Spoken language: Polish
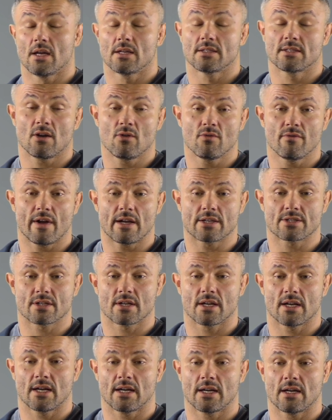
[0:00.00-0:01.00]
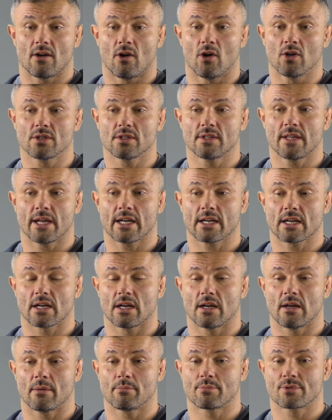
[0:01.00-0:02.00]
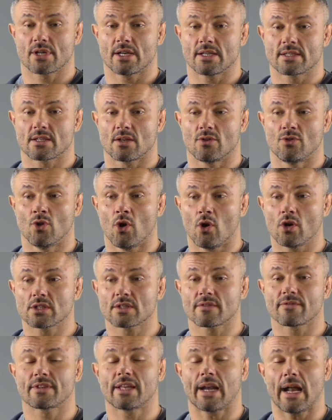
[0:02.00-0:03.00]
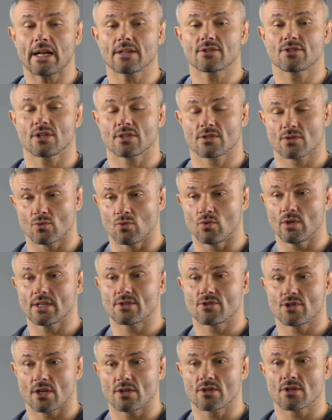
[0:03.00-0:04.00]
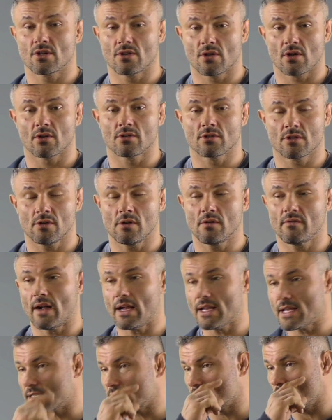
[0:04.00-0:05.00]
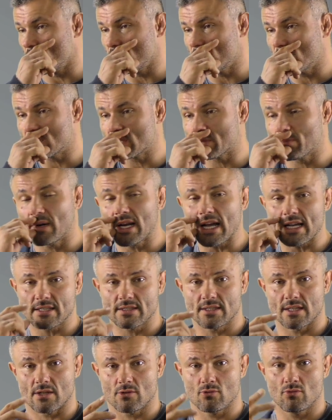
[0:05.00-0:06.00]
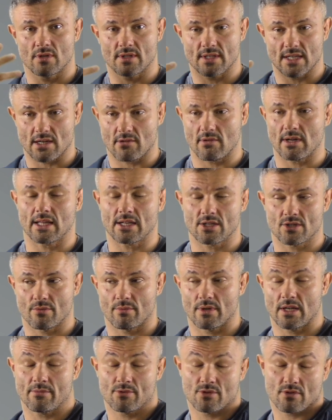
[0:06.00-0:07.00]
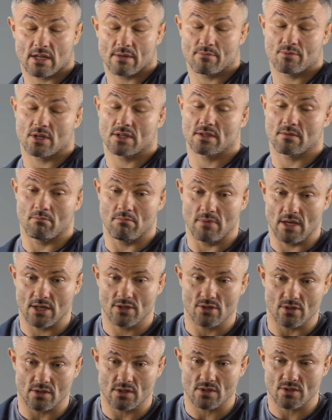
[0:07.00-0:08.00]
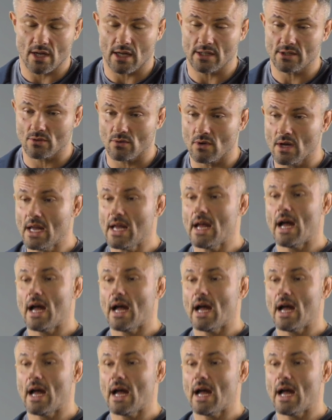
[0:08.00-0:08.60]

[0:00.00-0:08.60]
Zauważ, e, oddech e, przez nos w trakcie snu jest ciężki do kontrolowania, stąd też plaster, który zakładasz sobie na przykład przez miesiąc czasu,